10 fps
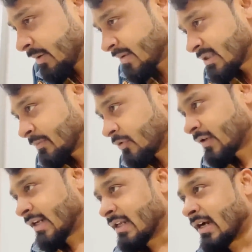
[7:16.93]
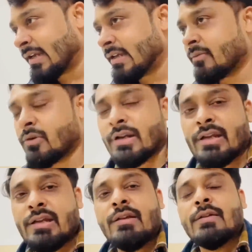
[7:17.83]
के पास रिपोर्ट सारी आ गई हैं बोल रही
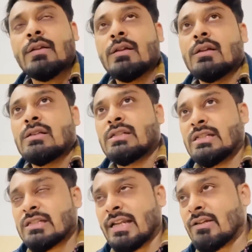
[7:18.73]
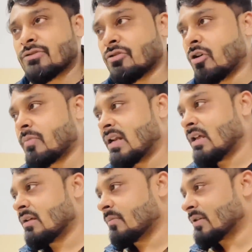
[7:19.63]
कि चीज़ें सारी कुछ नॉर्मल
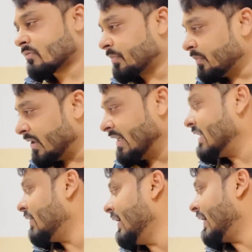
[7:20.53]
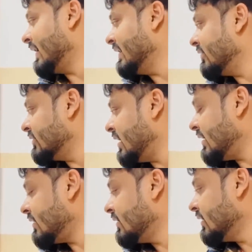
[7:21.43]
हैं बस मलेरिया वाला क्लियर हो जाए
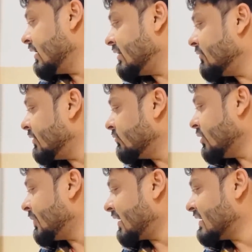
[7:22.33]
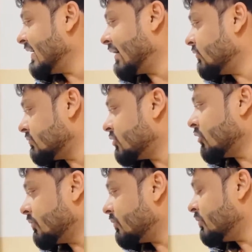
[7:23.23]
नहीं फिर वही पता चल जाएगा जो
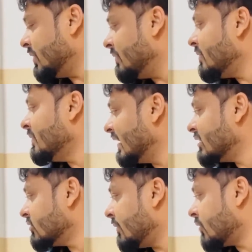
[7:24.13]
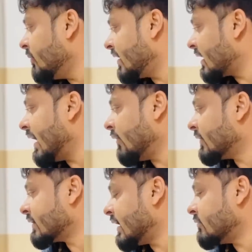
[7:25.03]
बेबी मिल्क जो आपको बन रहा है हो
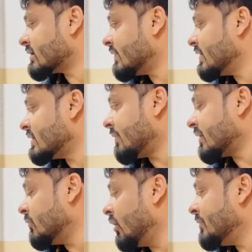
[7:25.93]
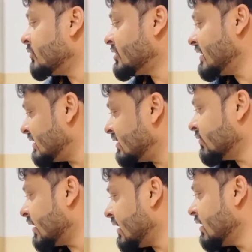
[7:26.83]
सकता है उसकी वजह से आपकी बॉडी में जो चेंजेस हो
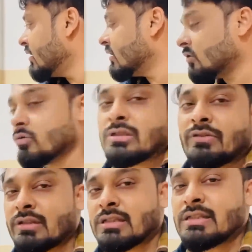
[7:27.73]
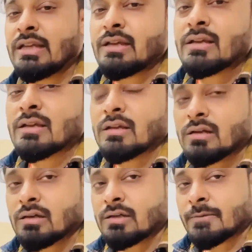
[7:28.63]
रहे हैं उसकी वजह से ये
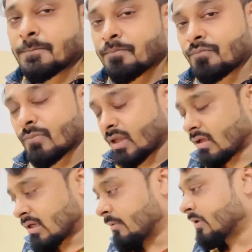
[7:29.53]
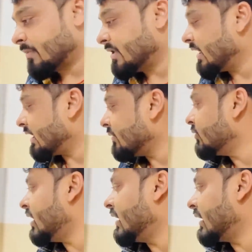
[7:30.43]
कपकपी दे करके
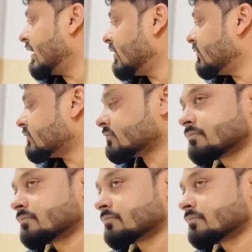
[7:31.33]
बुखार आ रहा हो